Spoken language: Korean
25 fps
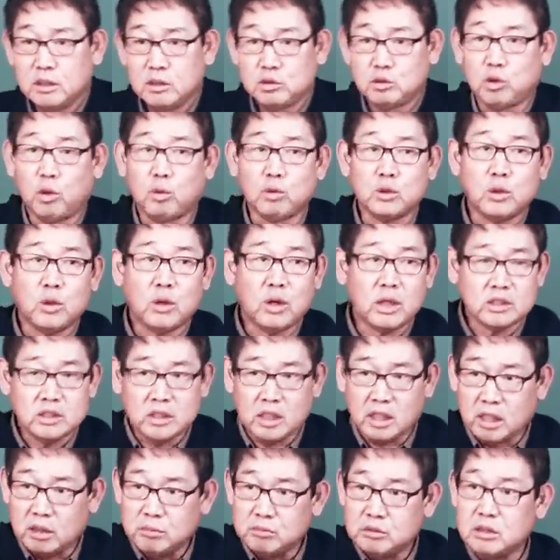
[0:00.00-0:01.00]
존경한
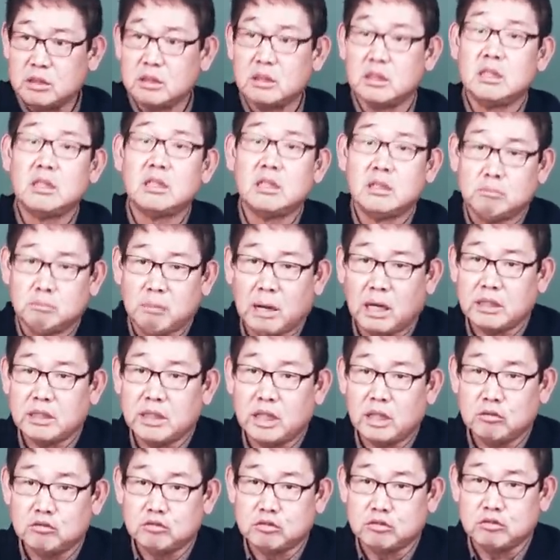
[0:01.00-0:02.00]
사람을
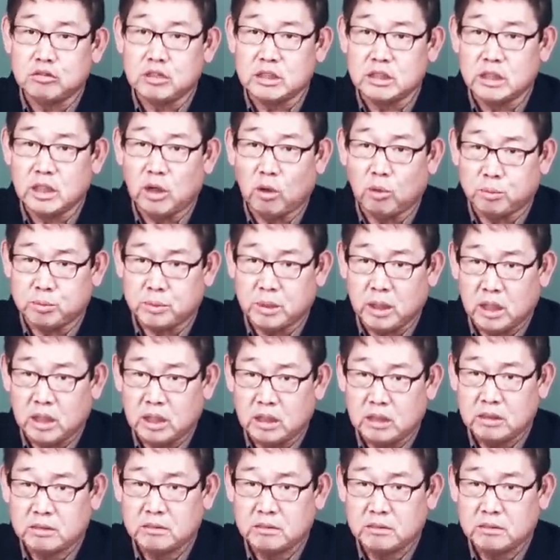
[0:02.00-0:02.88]
만날 수 있나 없나?